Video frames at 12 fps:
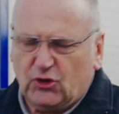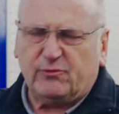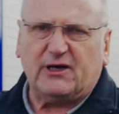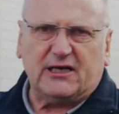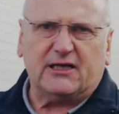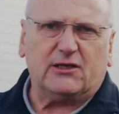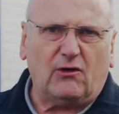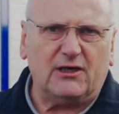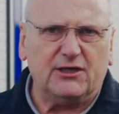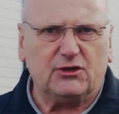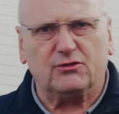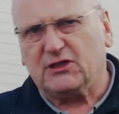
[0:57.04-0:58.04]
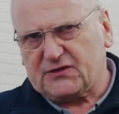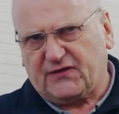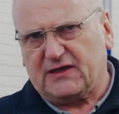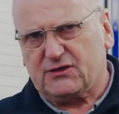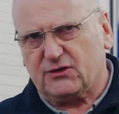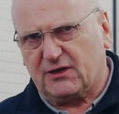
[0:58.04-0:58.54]
über in ein Dauerlicht und das
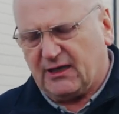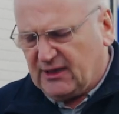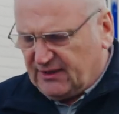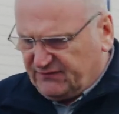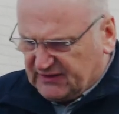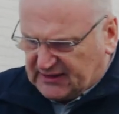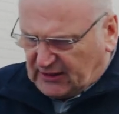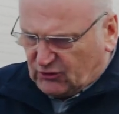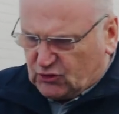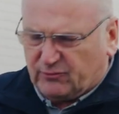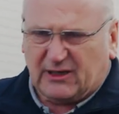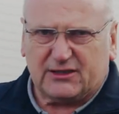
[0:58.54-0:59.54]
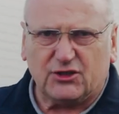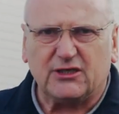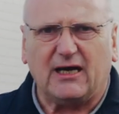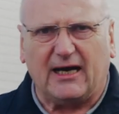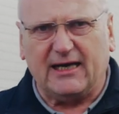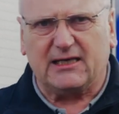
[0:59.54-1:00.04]
Fahrzeug wird automatisch
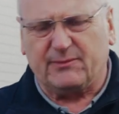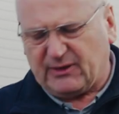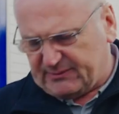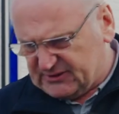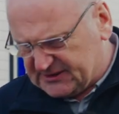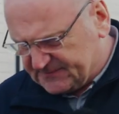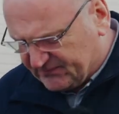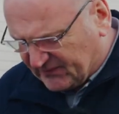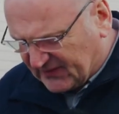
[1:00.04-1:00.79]
eingebremst.